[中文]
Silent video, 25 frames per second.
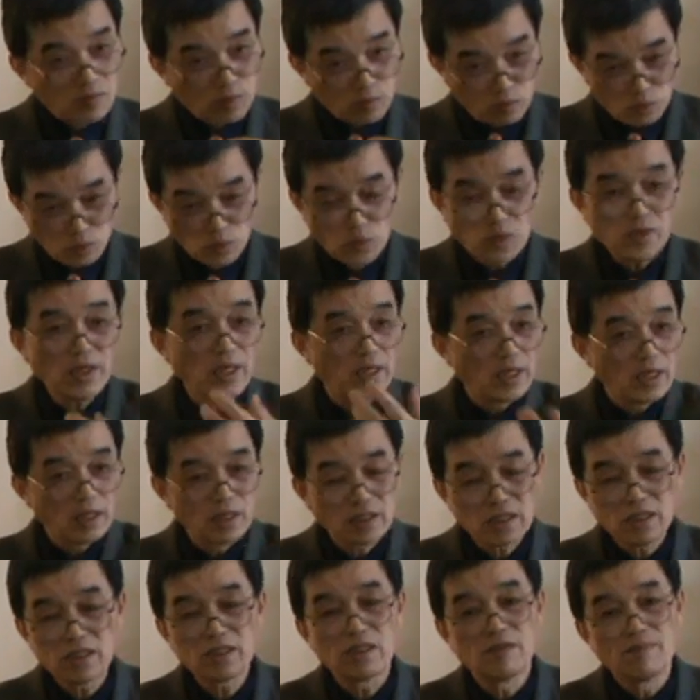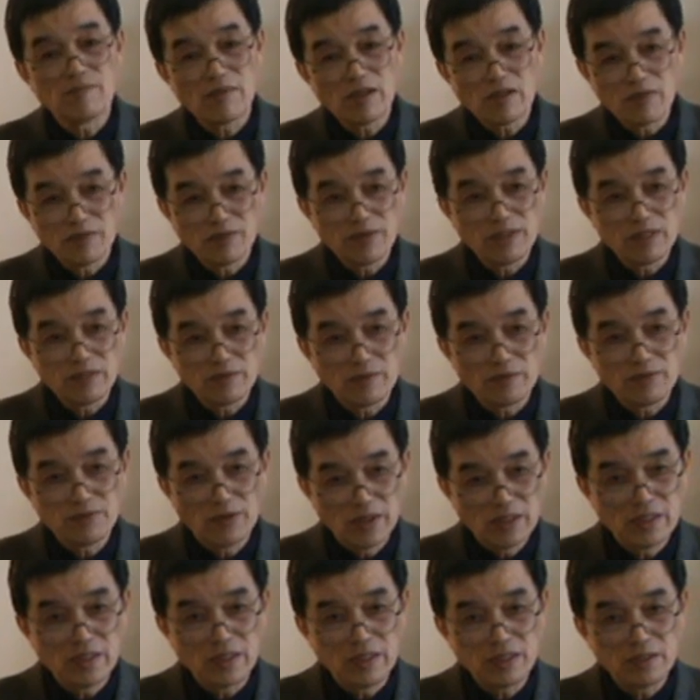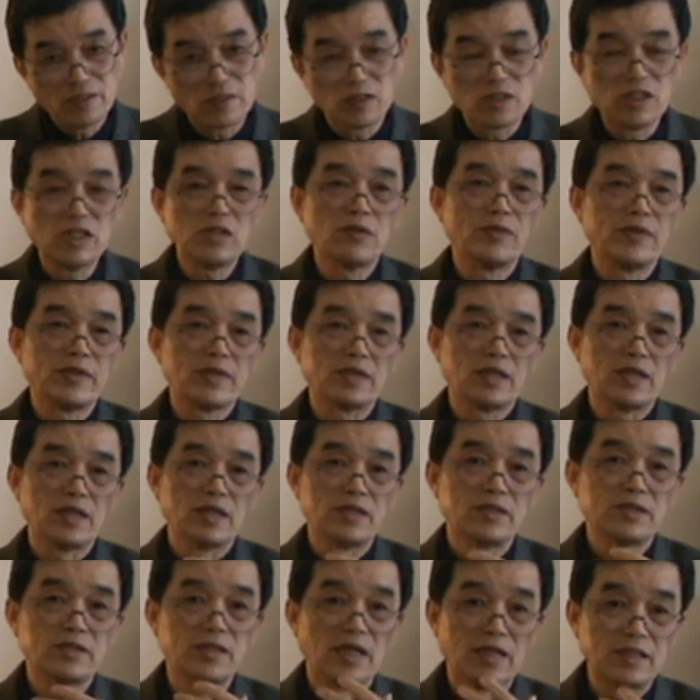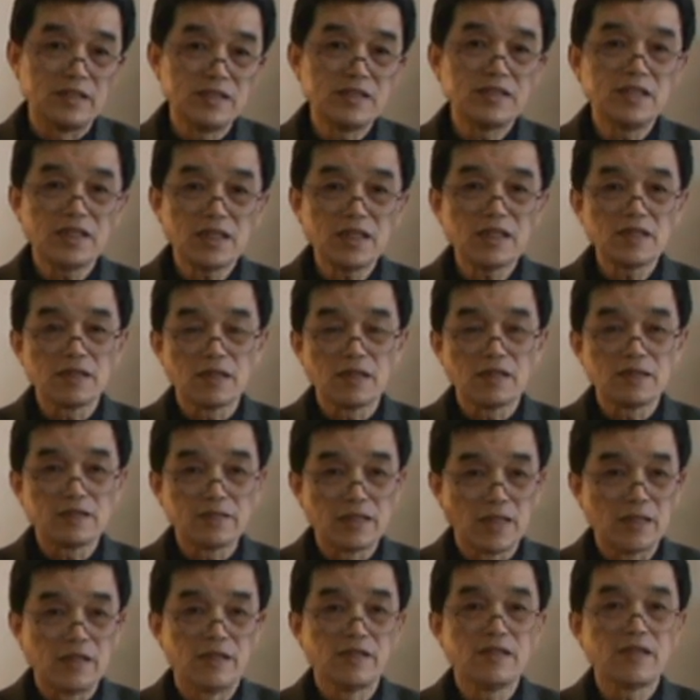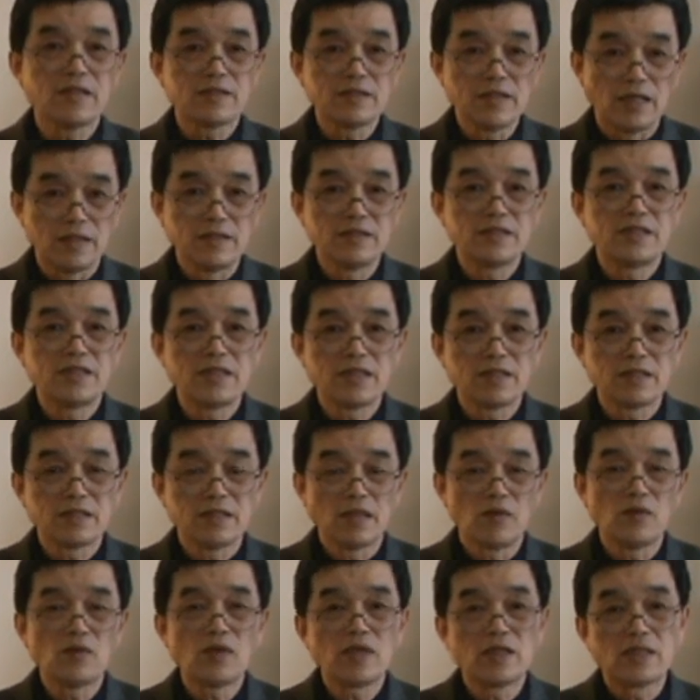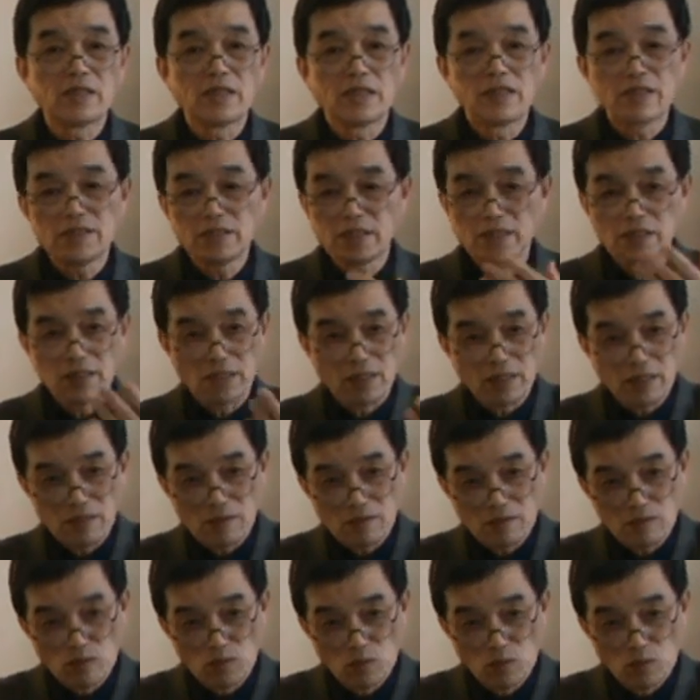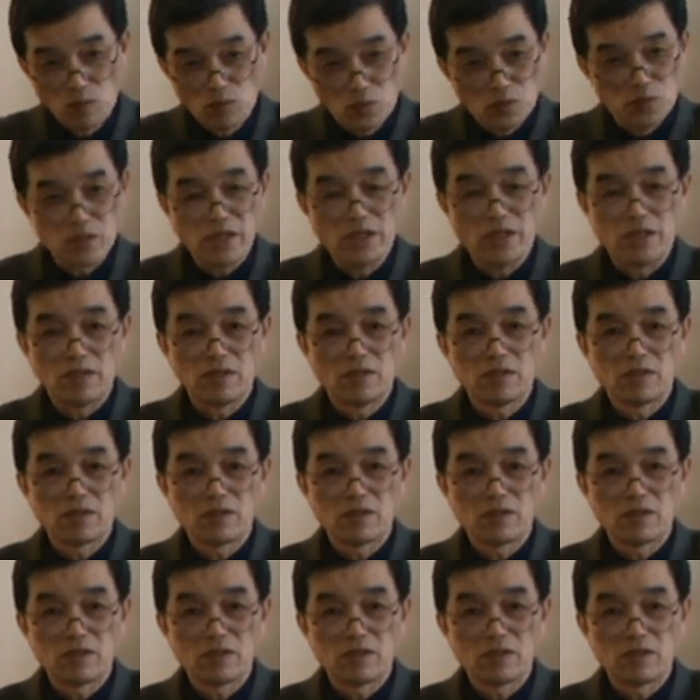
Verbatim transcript: 主体和客体没有分分离，就意味着人性、人的人性、人类的人性和物性、